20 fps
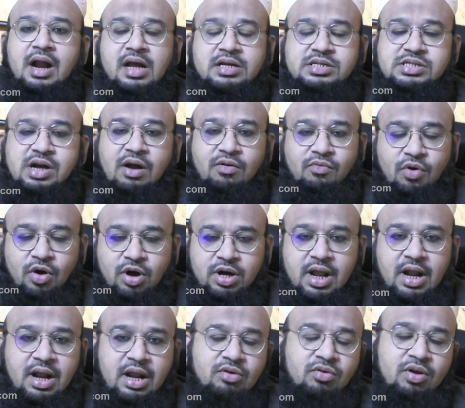ఆంధ్ర రాష్ట్ర
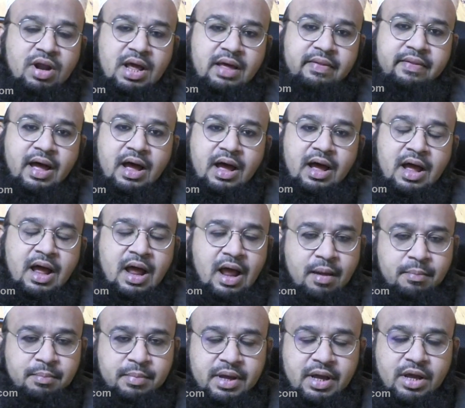ఓటర్లకు
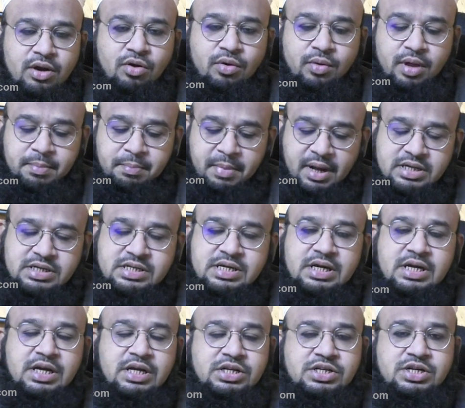లేదా మీరు
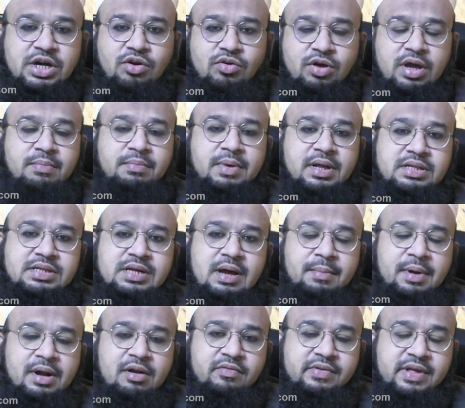మంచికి చెడుకి
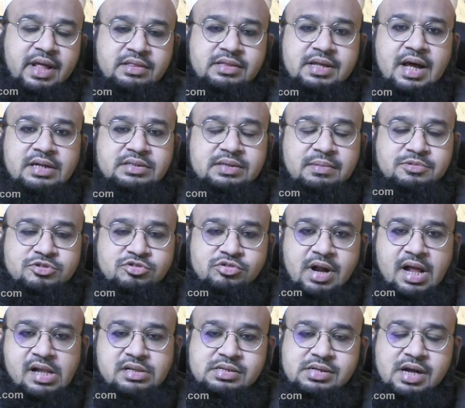మధ్య మనం
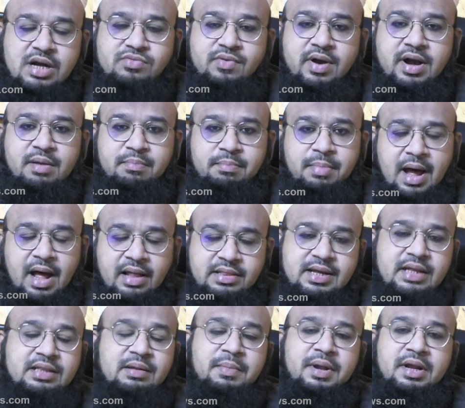వ్యత్యాసం చూడాల్సినటువంటి
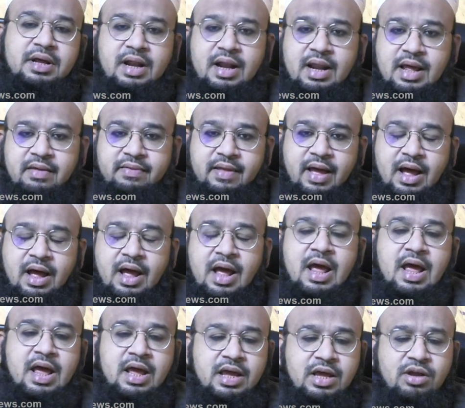బాధ్యత మనకి
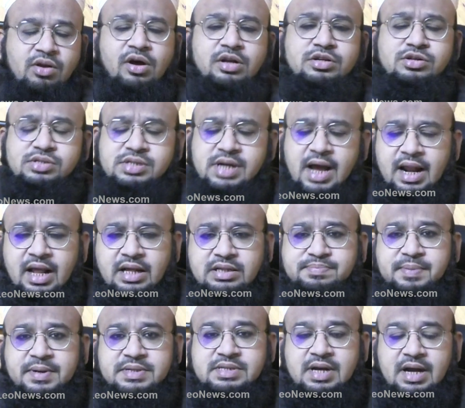లేదా ఈరోజు
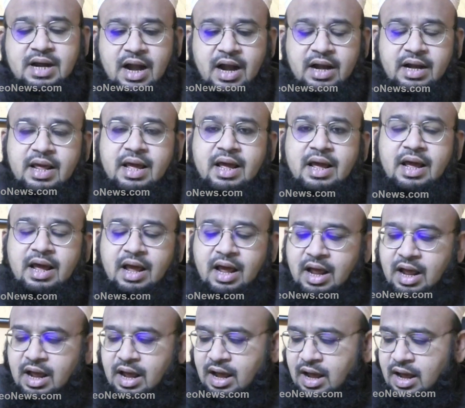చాలా స్పష్టంగా
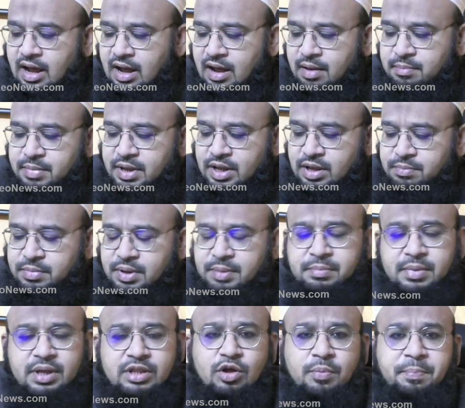అంటే
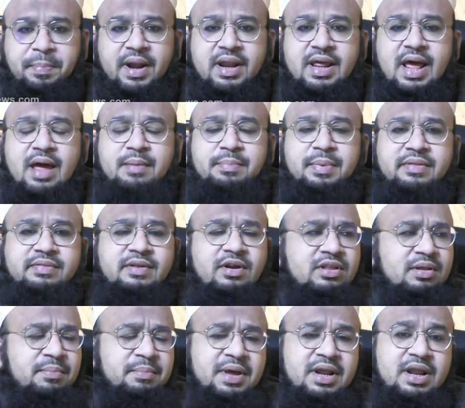మీ మీతో పని పని
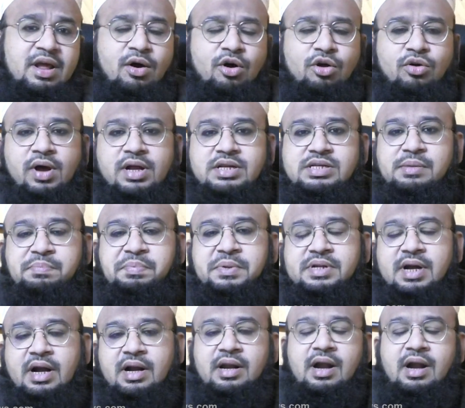అయిపోయిన తర్వాత మీరు ఎవరు అని